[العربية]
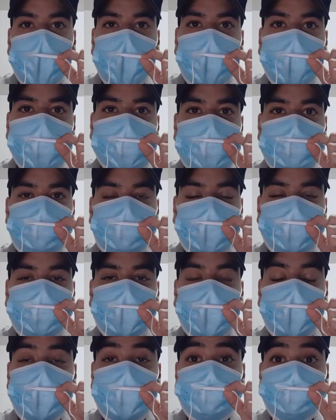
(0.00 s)
أهلا
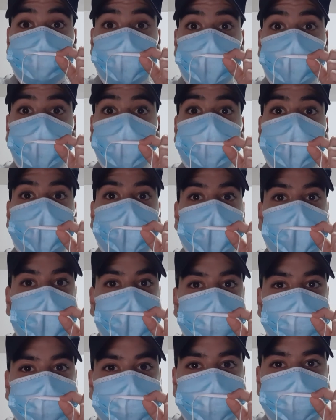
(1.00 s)
وسهلا بكم
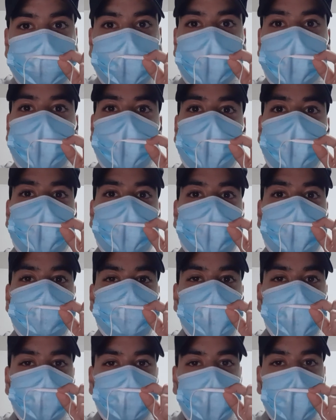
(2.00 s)
أعزائي
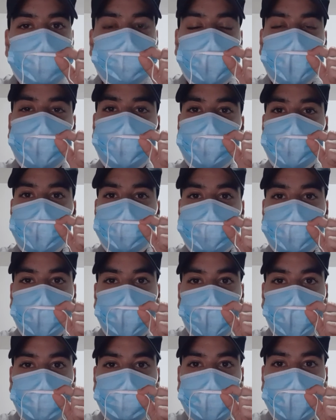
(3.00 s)
متابعينا
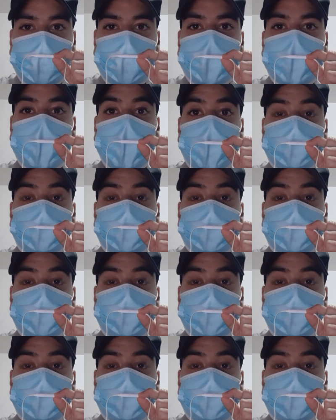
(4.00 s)
الكرام